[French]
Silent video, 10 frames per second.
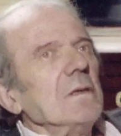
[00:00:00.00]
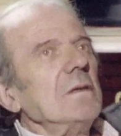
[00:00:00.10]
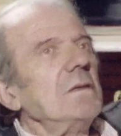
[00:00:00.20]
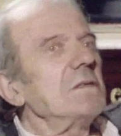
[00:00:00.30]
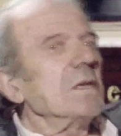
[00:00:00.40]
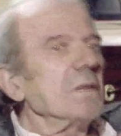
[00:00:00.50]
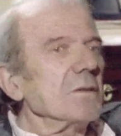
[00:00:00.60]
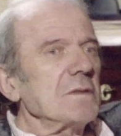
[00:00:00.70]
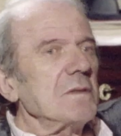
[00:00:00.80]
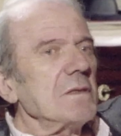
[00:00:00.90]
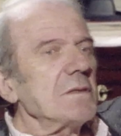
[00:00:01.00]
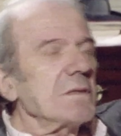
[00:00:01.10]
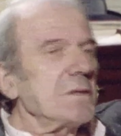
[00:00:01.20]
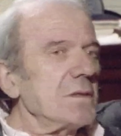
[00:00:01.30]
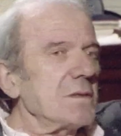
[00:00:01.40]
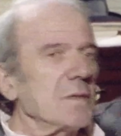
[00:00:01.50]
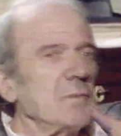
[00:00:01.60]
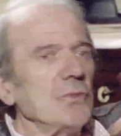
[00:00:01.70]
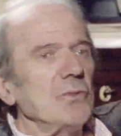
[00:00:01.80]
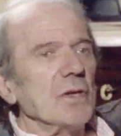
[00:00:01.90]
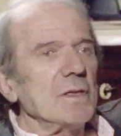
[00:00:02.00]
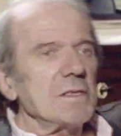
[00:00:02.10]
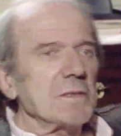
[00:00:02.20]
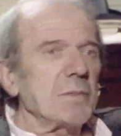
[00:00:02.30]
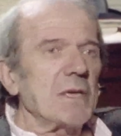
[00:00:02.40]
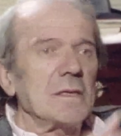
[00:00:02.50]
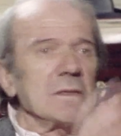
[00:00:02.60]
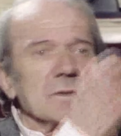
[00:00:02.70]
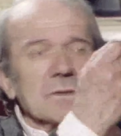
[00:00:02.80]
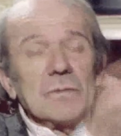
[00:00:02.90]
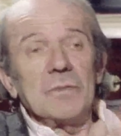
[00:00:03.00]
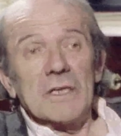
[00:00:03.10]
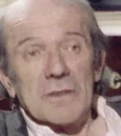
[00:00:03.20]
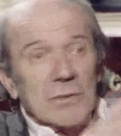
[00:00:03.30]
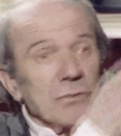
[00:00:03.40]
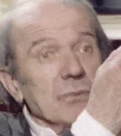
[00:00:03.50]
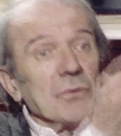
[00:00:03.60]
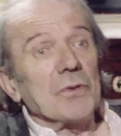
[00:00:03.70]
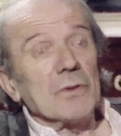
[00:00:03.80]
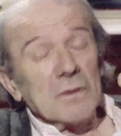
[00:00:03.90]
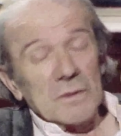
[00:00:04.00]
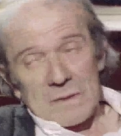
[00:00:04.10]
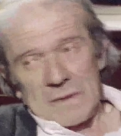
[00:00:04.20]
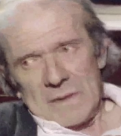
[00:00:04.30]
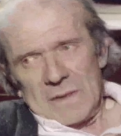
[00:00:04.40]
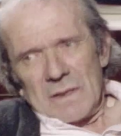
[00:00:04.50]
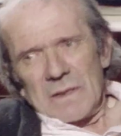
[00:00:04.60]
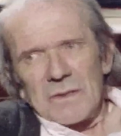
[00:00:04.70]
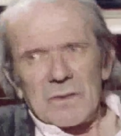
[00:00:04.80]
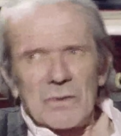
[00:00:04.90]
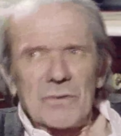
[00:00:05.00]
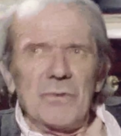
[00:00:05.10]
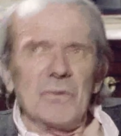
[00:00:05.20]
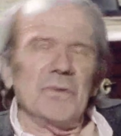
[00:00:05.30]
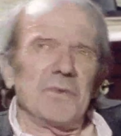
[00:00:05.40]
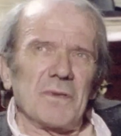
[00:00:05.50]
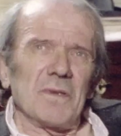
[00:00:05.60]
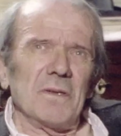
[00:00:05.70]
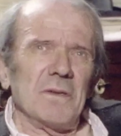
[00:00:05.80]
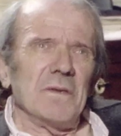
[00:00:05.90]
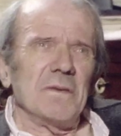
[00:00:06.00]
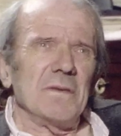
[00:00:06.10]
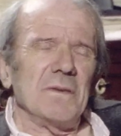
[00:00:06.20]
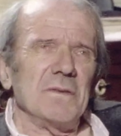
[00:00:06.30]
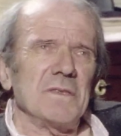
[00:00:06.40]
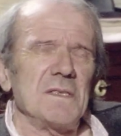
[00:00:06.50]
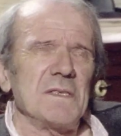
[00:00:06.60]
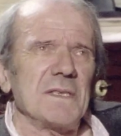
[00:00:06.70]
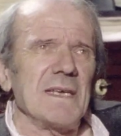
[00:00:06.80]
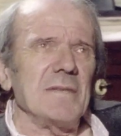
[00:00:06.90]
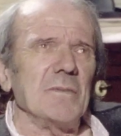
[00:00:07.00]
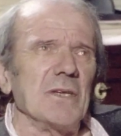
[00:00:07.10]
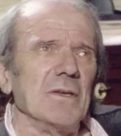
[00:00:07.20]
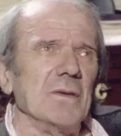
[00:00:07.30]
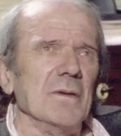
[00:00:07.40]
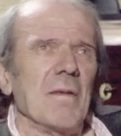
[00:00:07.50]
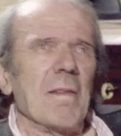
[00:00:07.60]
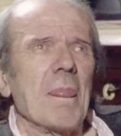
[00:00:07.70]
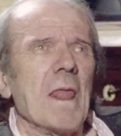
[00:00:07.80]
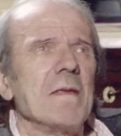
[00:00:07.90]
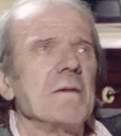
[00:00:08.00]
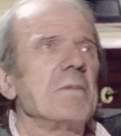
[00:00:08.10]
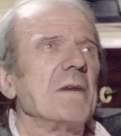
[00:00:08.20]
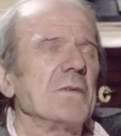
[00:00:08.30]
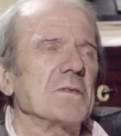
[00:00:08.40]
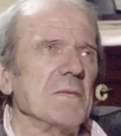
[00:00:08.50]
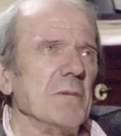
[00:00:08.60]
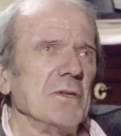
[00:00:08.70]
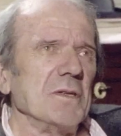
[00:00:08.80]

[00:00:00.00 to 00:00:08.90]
les intensités, ça se distribue dans l'espace ou bien dans d'autres, dans d'autres systèmes, dans, euh, pas forcément dans